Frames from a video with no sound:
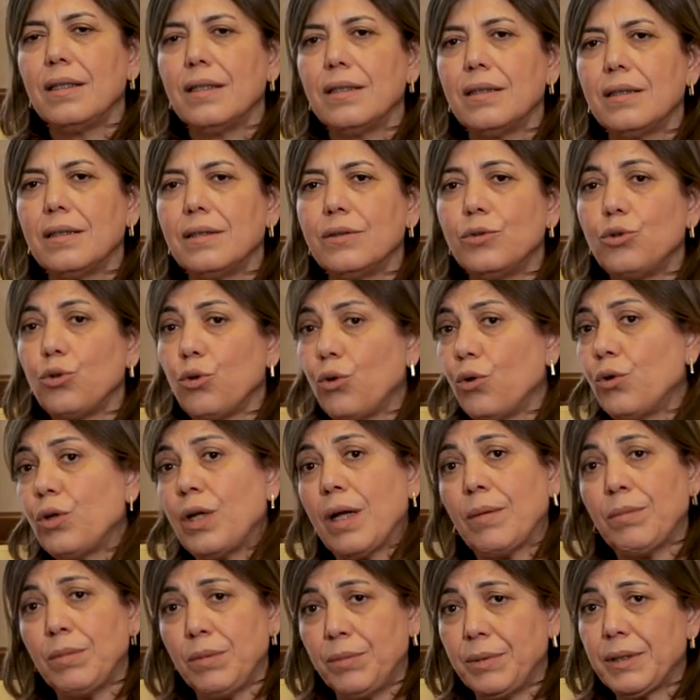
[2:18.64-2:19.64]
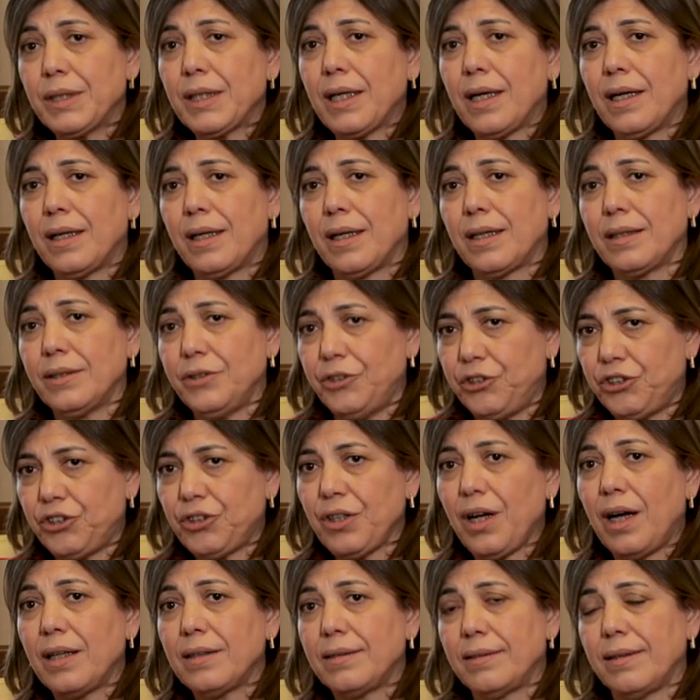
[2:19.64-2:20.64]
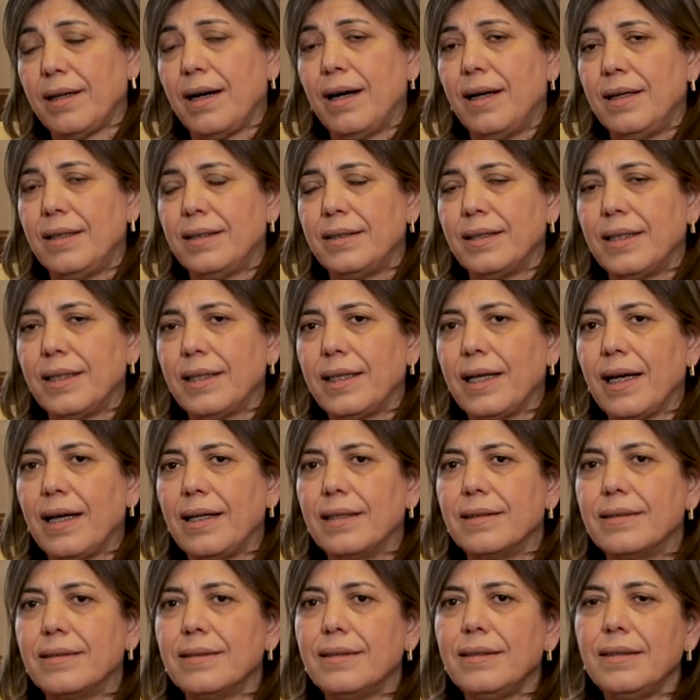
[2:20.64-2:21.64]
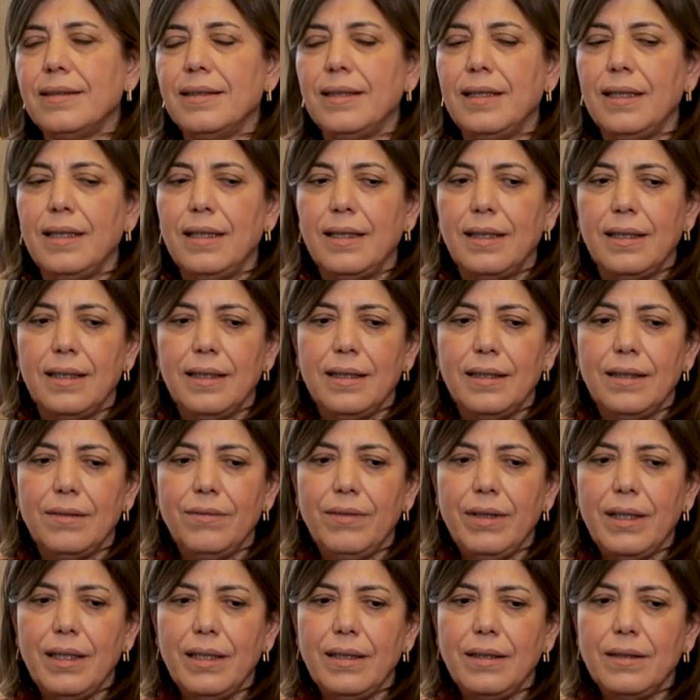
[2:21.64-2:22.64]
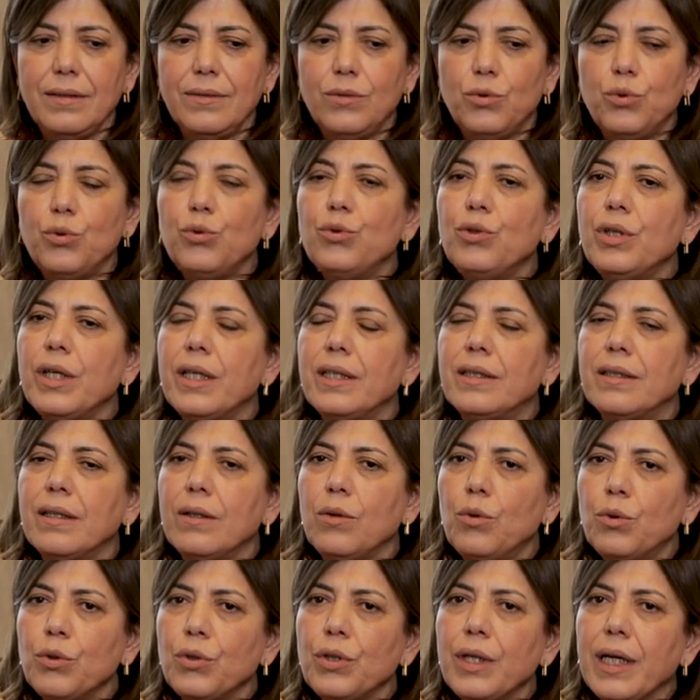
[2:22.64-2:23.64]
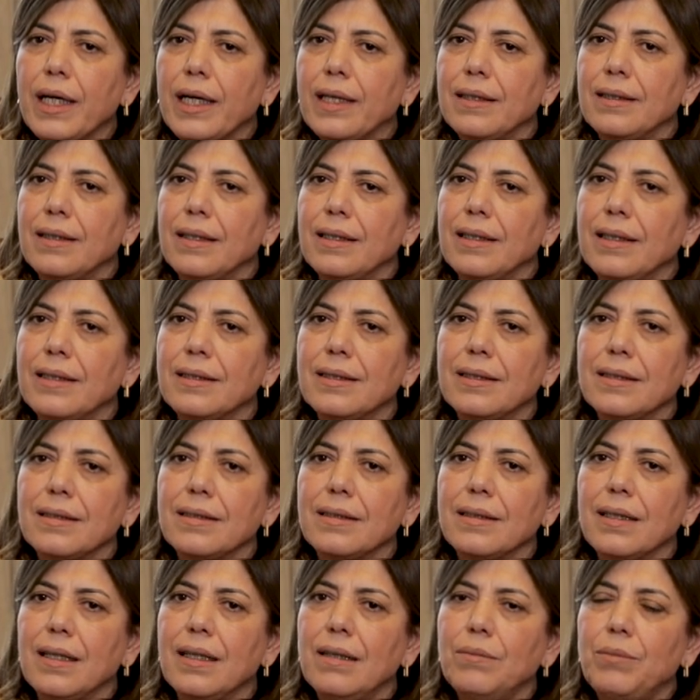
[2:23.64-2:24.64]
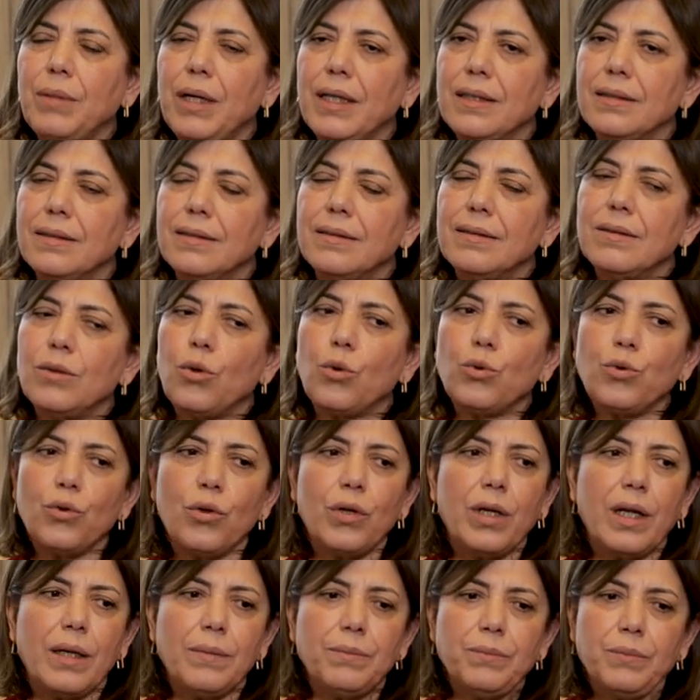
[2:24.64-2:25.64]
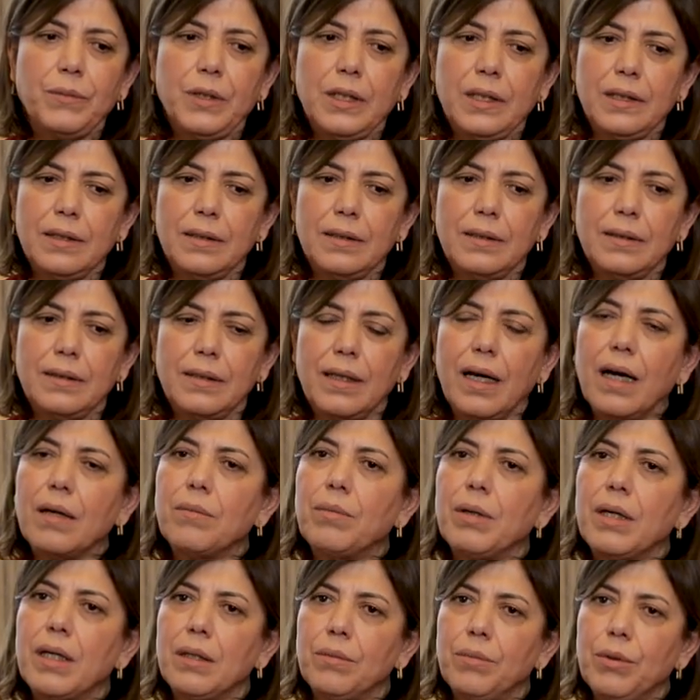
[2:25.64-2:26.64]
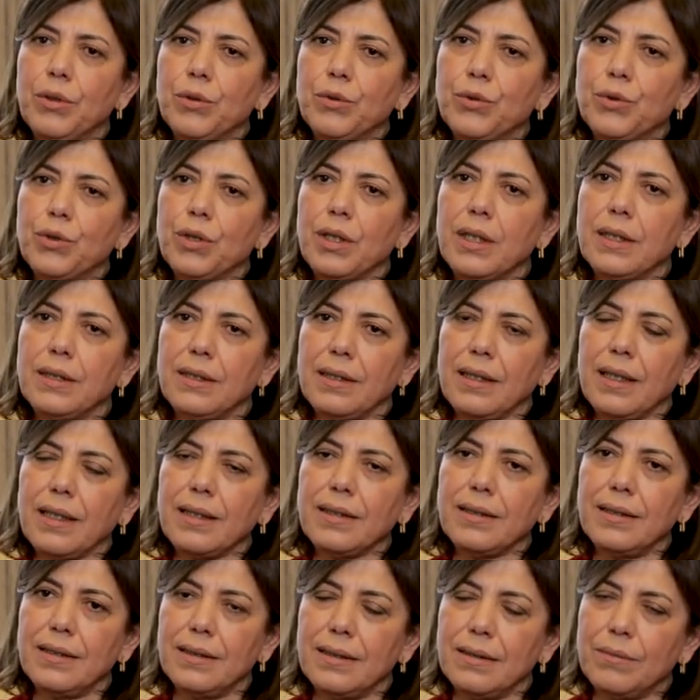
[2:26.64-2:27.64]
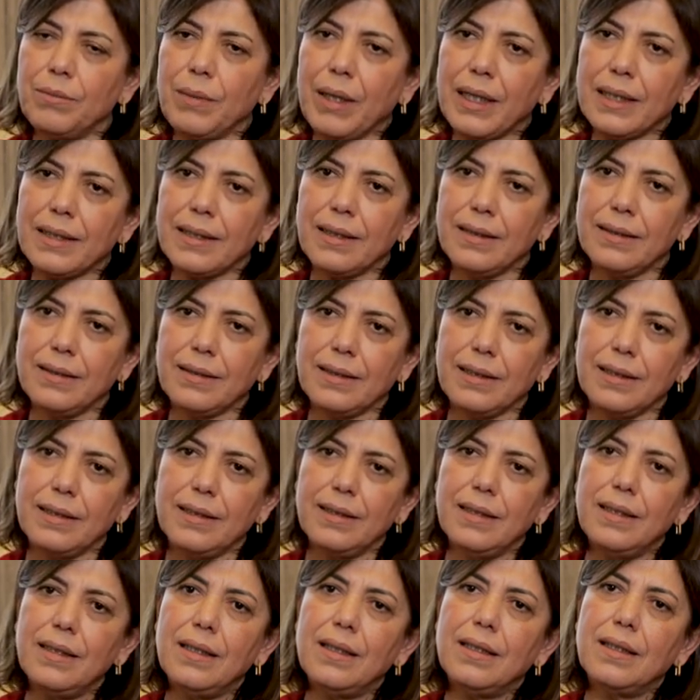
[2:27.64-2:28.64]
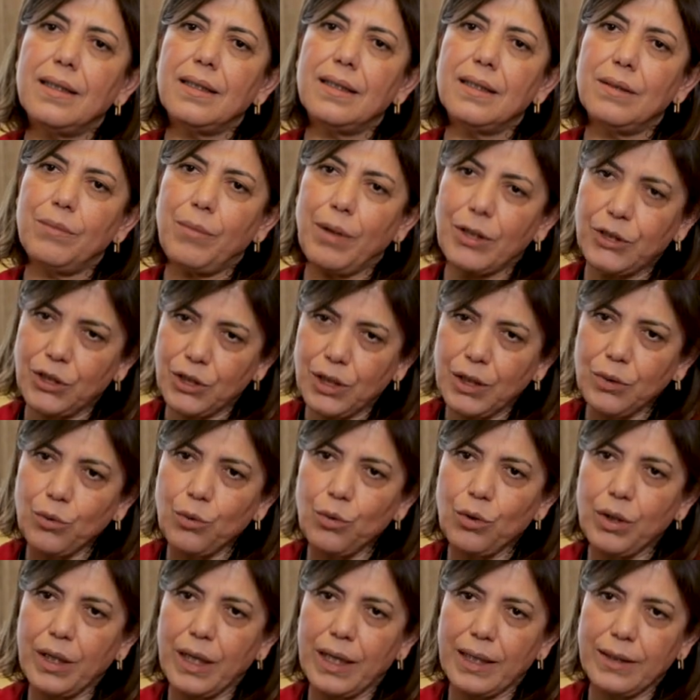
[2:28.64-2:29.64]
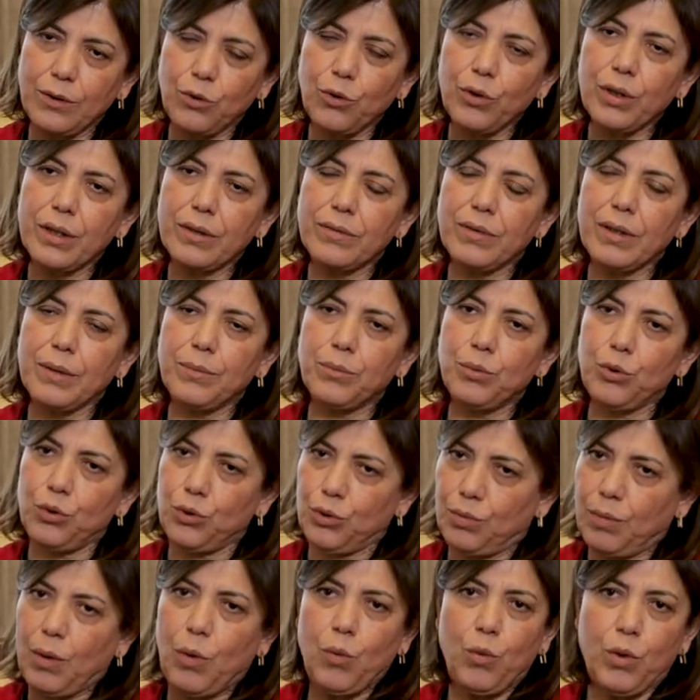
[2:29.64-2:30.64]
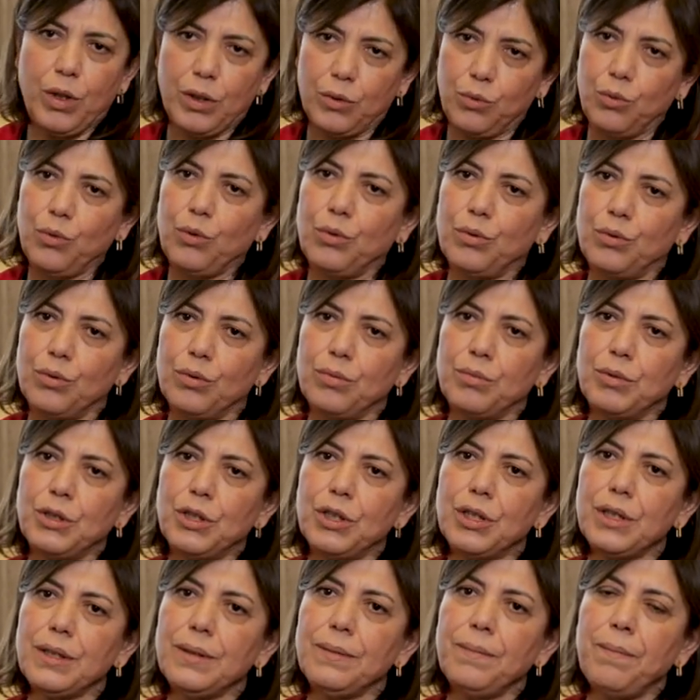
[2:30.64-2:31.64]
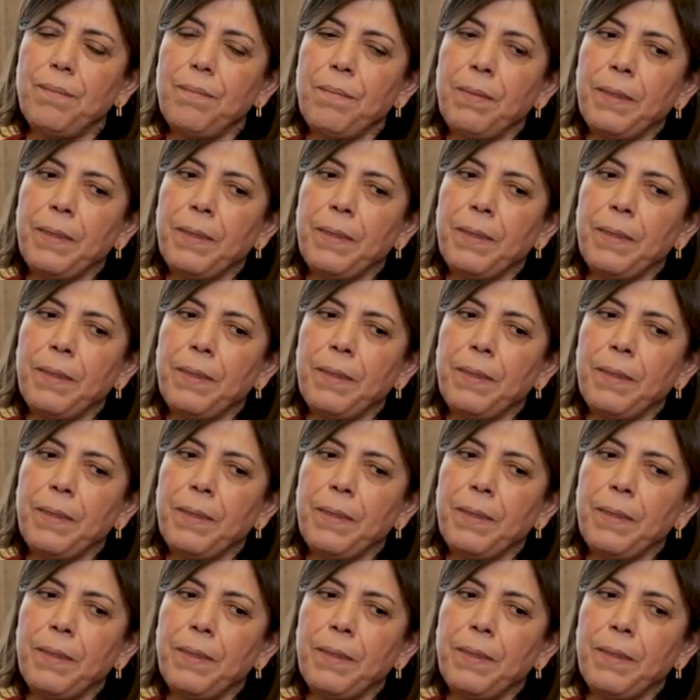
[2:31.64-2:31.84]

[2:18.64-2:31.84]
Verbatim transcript: e, çok önemli bir karar iştihat haline geldi e, ve Türkiye'de o güne kadar aslında ben o dönem e, Diyarbakır Barosu Kadın Hakları Merkezi e, Başkanı olarak görev yapıyordum avukat olduğum için